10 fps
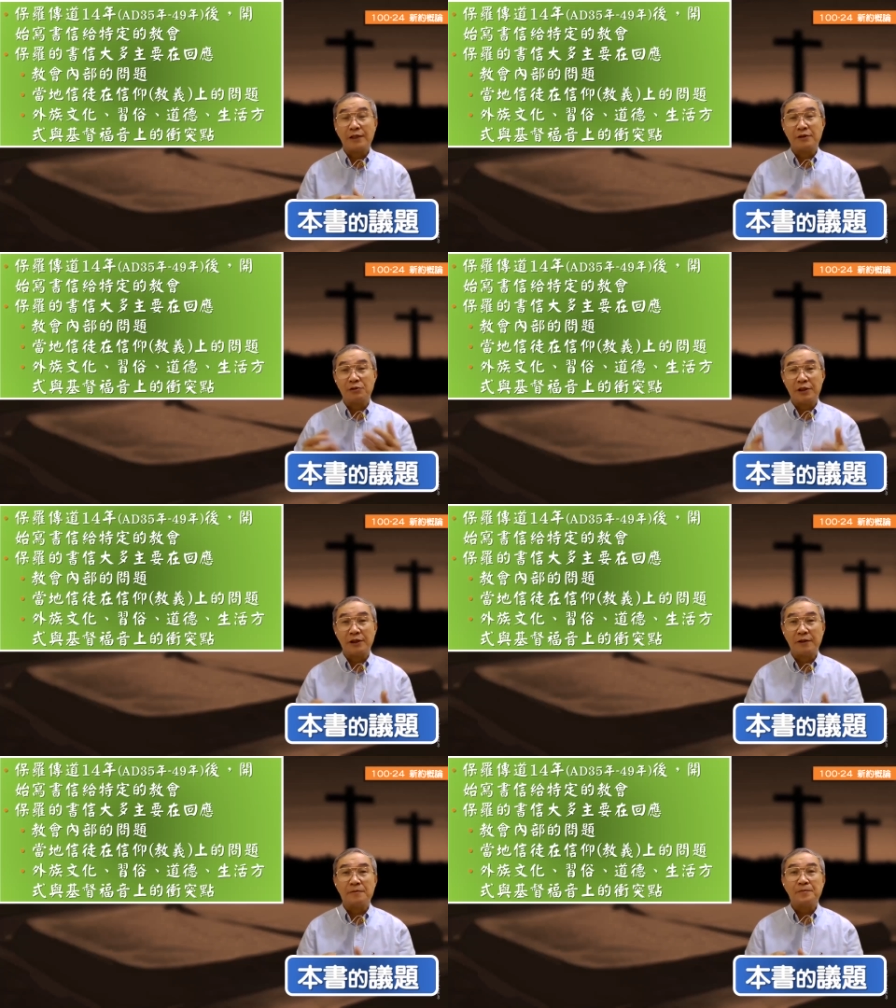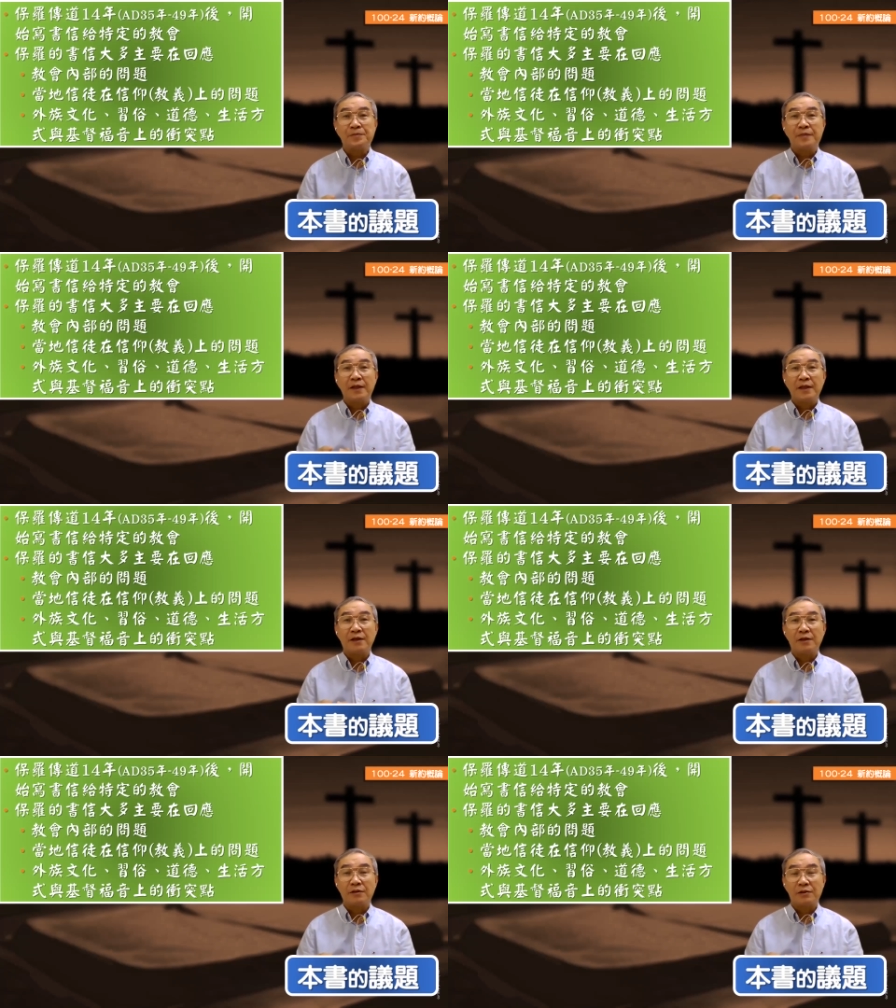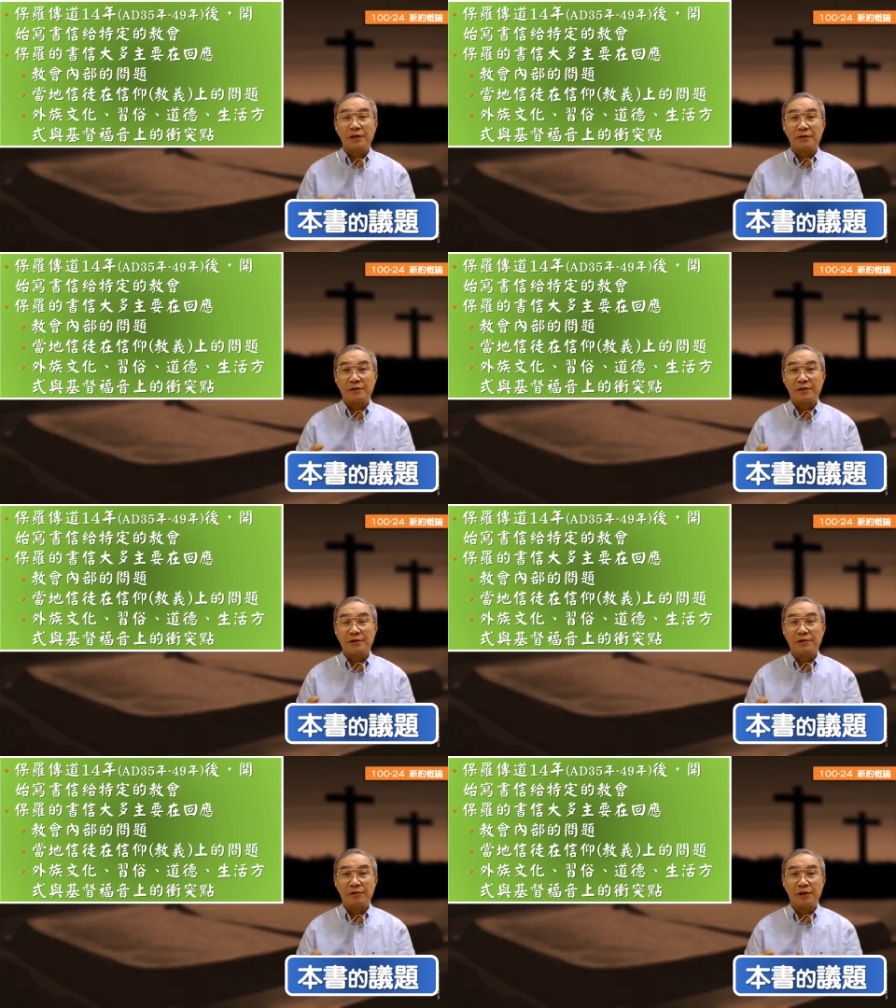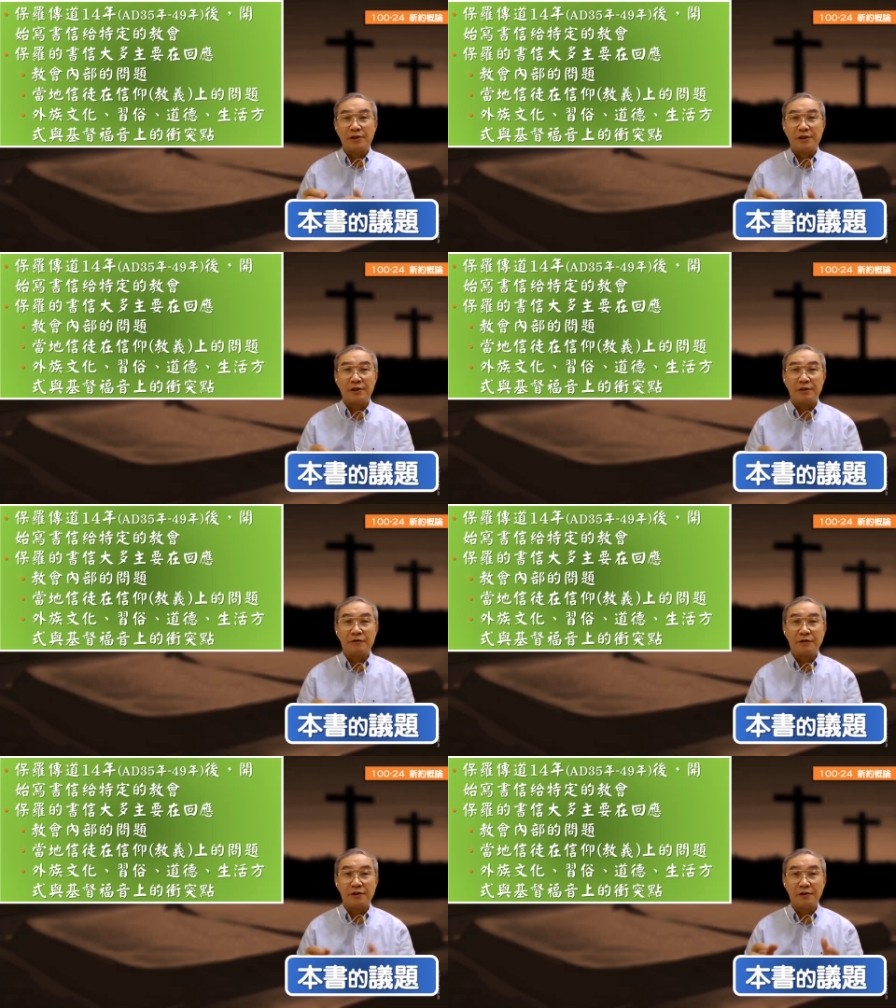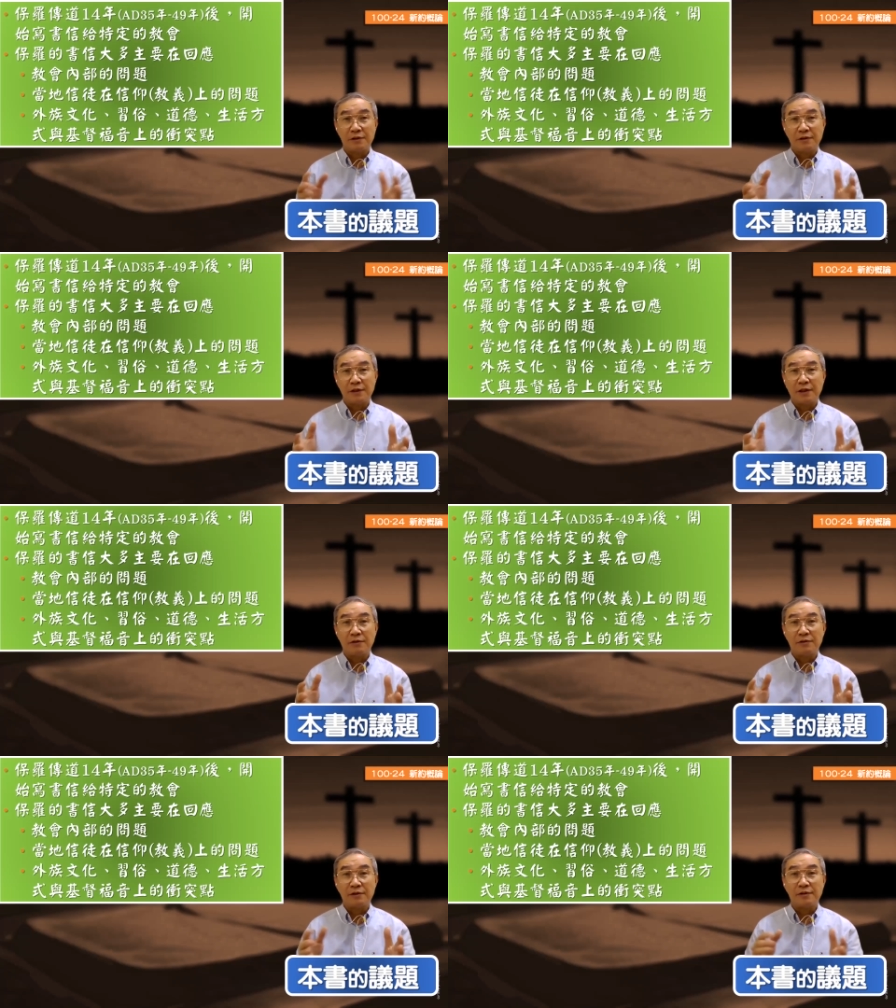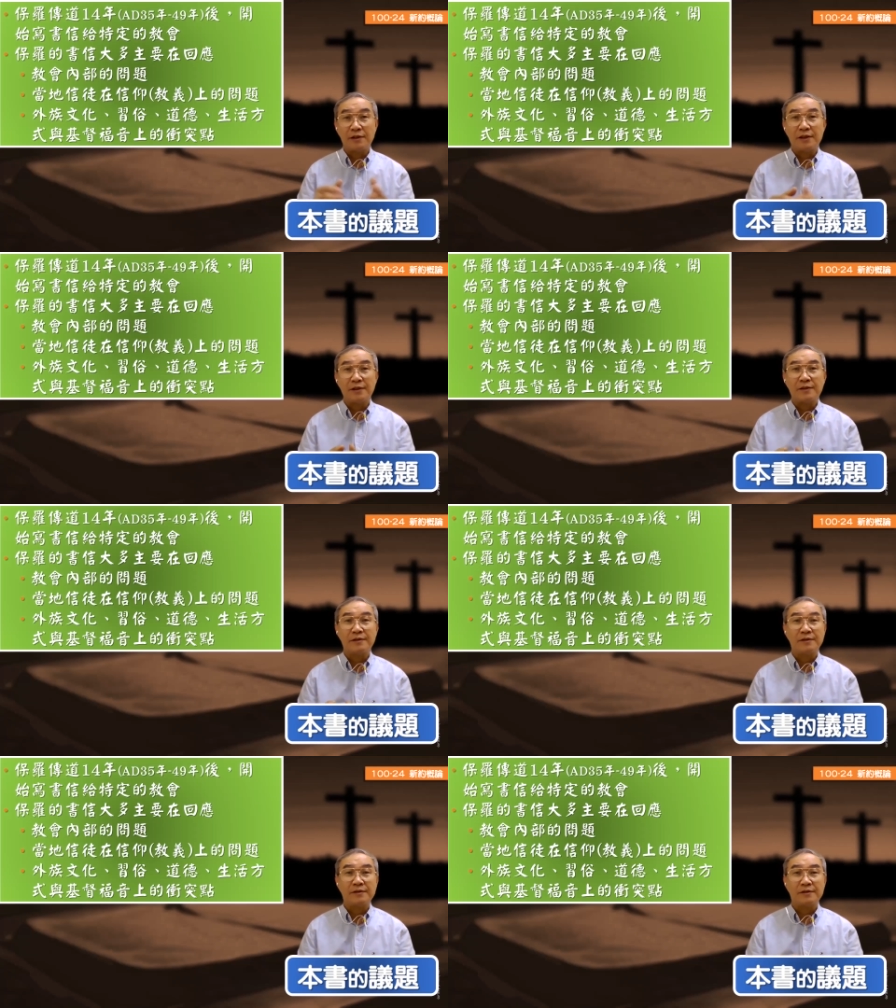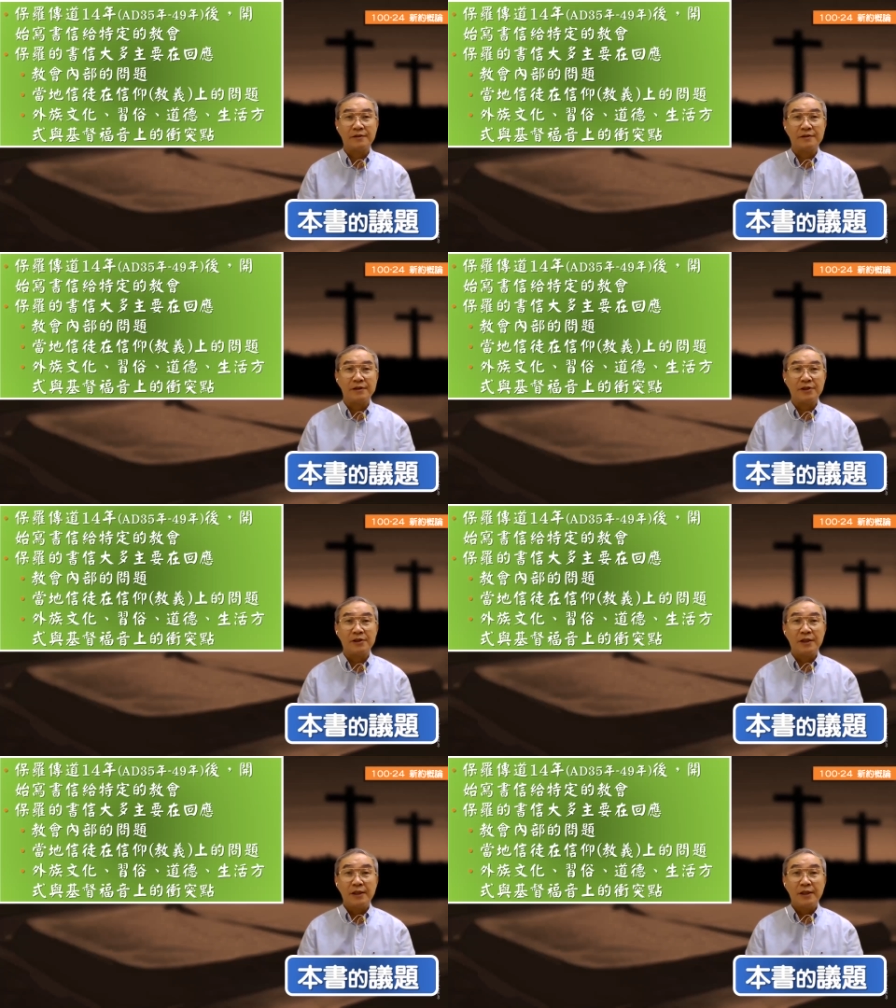开始传道，然后到四十九年写这封信，这刚就是啊十四年。